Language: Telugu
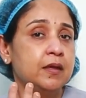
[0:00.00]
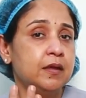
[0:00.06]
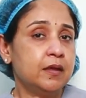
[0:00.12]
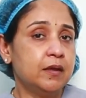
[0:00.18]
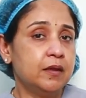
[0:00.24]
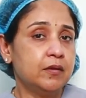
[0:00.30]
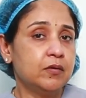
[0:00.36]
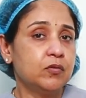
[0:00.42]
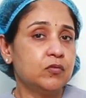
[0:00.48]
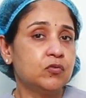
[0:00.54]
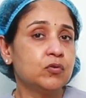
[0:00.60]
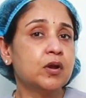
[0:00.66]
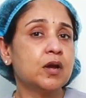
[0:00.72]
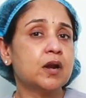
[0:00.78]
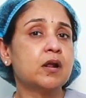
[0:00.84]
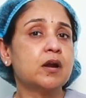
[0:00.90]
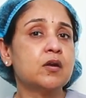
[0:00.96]
ఈ
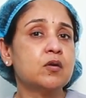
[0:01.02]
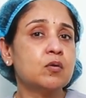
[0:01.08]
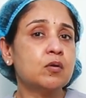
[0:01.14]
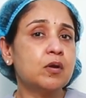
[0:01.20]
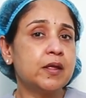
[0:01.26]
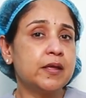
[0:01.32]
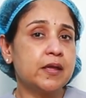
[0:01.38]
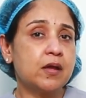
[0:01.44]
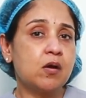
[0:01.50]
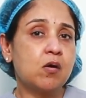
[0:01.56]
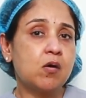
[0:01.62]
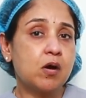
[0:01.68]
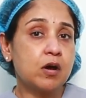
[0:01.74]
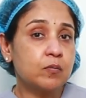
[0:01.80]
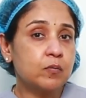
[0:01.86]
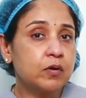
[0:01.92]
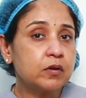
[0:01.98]
షుగర్ కంట్రోల్ అయ్యే
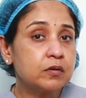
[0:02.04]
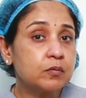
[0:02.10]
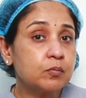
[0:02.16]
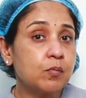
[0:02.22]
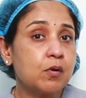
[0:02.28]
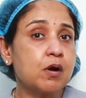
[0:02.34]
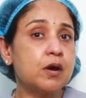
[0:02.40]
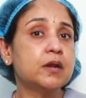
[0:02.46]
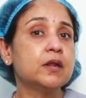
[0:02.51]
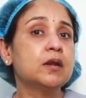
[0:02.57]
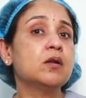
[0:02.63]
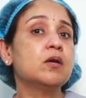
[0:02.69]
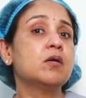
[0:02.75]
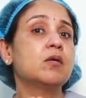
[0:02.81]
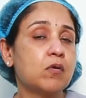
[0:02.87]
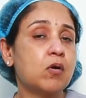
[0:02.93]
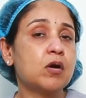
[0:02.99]
హార్మోన్స్ బాడీలో
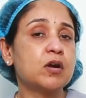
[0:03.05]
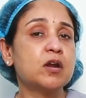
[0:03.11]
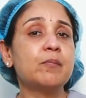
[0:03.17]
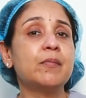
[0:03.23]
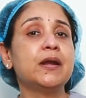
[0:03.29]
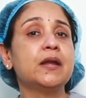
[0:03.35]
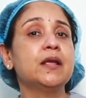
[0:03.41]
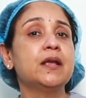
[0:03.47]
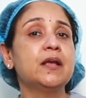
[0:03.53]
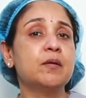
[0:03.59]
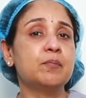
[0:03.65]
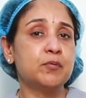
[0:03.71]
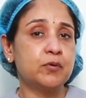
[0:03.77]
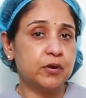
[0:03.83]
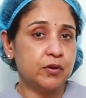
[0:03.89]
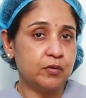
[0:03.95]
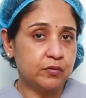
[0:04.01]
ఆటోమేటిక్గా
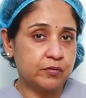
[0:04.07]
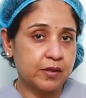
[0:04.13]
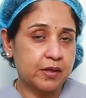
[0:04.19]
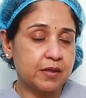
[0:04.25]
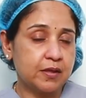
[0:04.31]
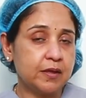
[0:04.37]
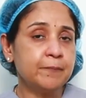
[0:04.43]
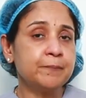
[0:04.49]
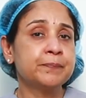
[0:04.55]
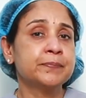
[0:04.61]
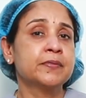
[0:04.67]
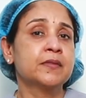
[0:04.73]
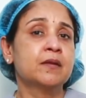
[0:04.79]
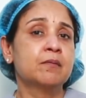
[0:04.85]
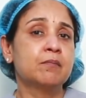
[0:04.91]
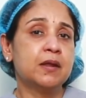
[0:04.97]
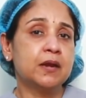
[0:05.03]
ప్రొడ్యూస్ అయ్యి
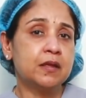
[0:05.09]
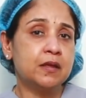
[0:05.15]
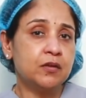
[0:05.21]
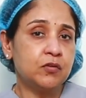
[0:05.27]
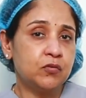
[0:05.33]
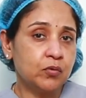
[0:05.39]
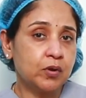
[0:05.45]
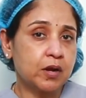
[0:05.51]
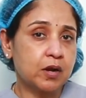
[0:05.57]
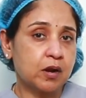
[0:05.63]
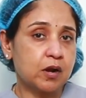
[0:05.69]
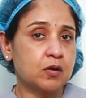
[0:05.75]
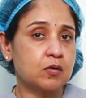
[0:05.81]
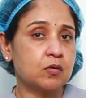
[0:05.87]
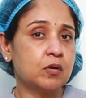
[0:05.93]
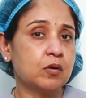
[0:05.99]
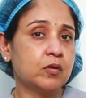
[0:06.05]
మనకి షుగర్
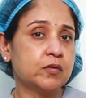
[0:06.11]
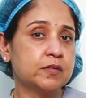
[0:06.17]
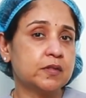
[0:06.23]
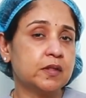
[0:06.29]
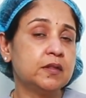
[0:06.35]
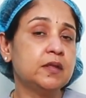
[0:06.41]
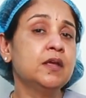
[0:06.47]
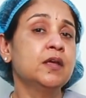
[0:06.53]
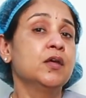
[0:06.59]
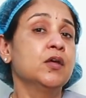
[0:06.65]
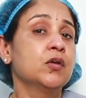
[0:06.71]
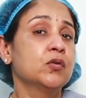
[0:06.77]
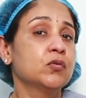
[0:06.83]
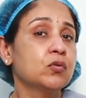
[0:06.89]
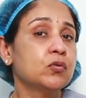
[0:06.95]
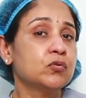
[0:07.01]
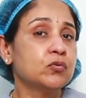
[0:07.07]
కంట్రోల్ వస్తుంది
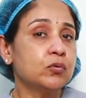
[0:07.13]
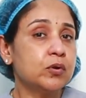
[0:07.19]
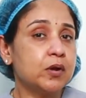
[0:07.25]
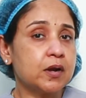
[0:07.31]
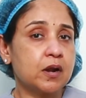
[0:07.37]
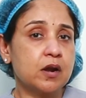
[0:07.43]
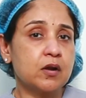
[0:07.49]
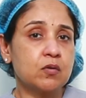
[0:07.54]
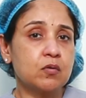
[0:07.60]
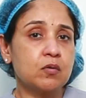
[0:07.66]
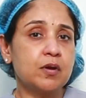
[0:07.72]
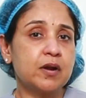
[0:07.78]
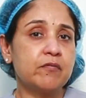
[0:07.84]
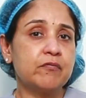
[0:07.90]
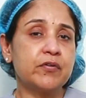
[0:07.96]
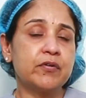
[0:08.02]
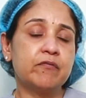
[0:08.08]
సో షుగర్ కంట్రోల్
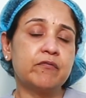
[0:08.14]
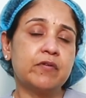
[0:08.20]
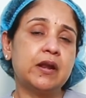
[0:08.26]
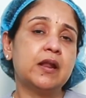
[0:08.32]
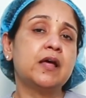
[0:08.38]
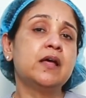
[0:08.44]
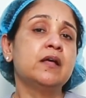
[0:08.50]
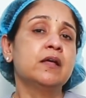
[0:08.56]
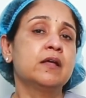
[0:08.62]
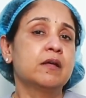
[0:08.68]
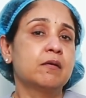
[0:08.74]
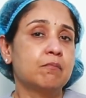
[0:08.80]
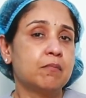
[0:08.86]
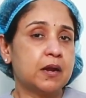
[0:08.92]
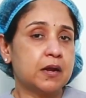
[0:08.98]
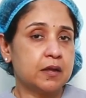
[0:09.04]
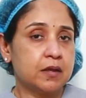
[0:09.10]
అవ్వడం వల్ల
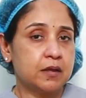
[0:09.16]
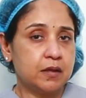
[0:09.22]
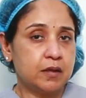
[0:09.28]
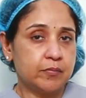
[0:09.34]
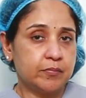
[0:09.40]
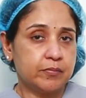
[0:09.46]
మనకి